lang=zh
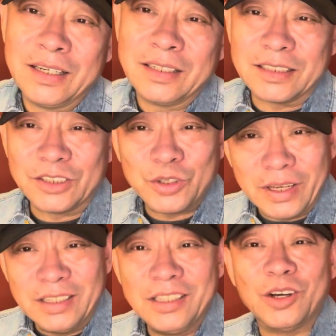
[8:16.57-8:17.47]
是
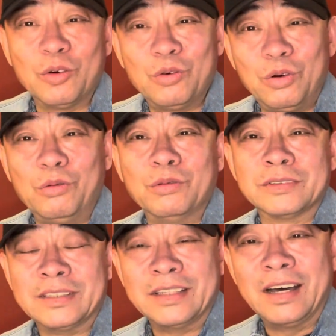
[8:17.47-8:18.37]
穿一条裤
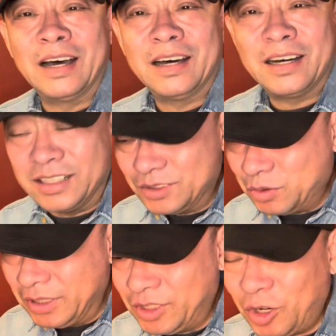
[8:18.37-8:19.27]
子啊，合
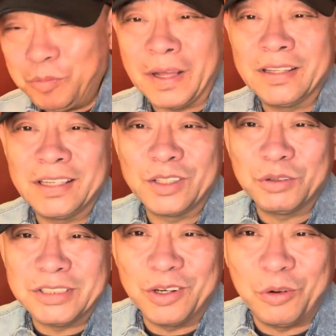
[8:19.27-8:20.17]
作一条板凳都
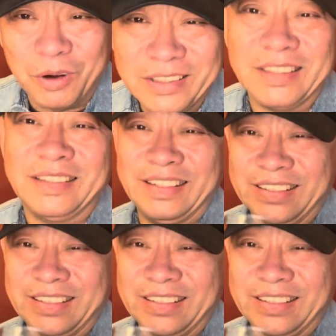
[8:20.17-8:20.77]
嫌宽的人。